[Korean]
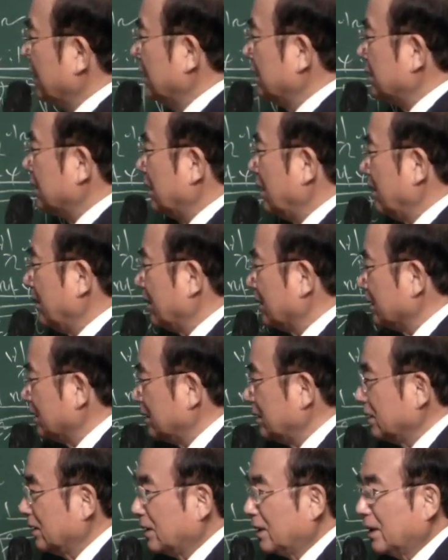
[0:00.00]
이스라엘 백성이
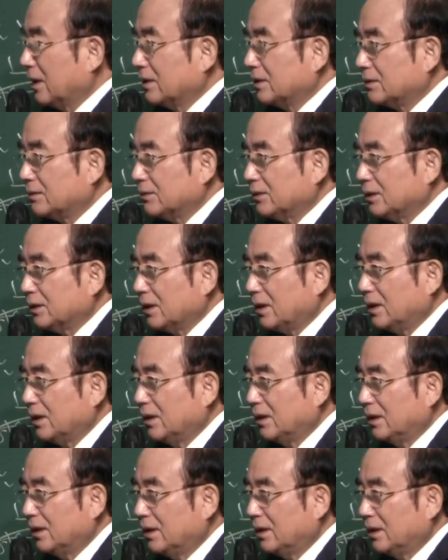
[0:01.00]
그렇게 했습니다.
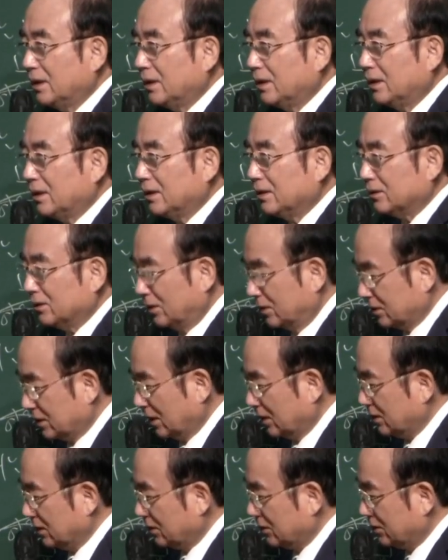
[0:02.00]
농사
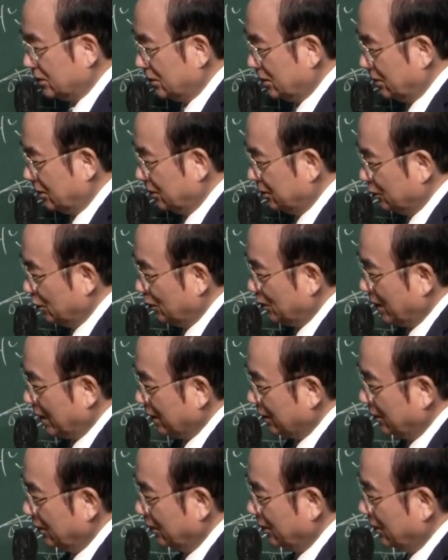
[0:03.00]
짓고 우물
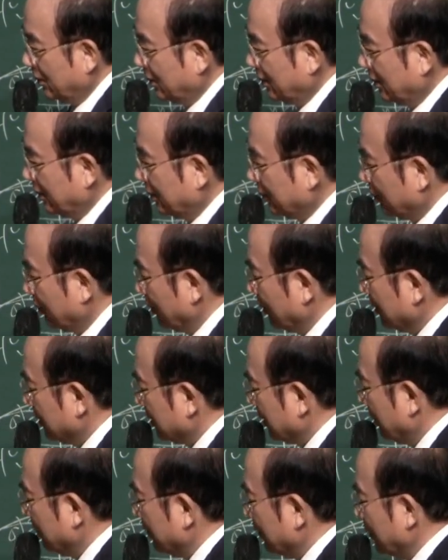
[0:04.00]
파고 고기
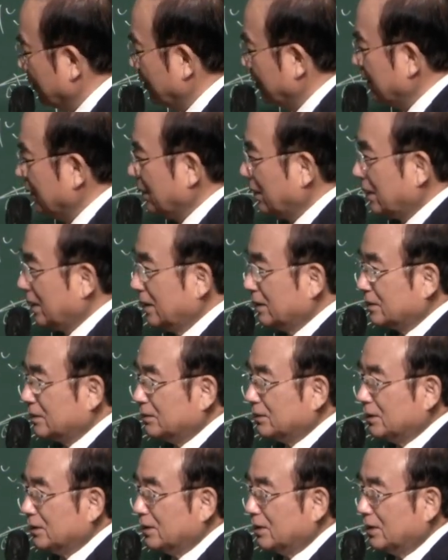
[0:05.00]
잡먹고 그렇게
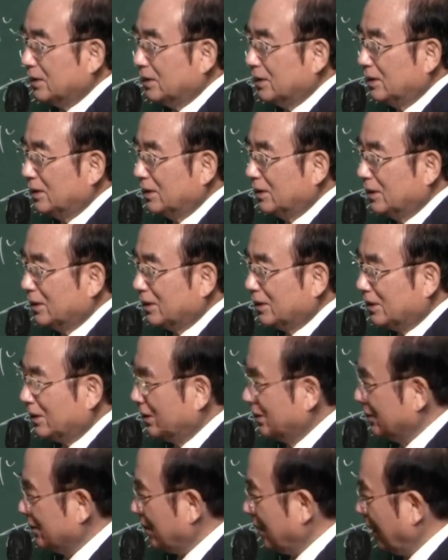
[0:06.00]
했습니다.
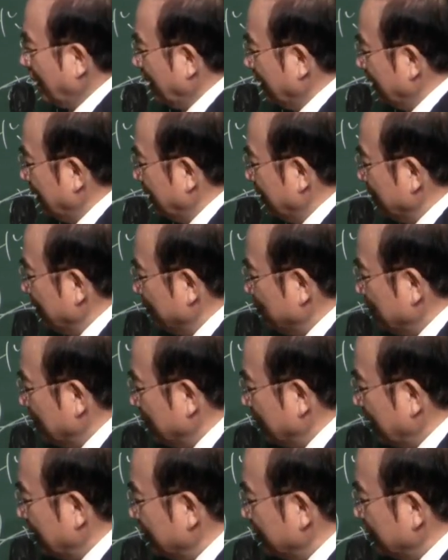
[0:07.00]
그런데 하나님이 피
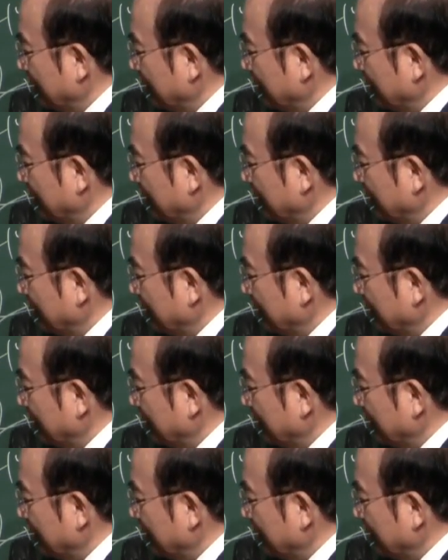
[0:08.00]
바르고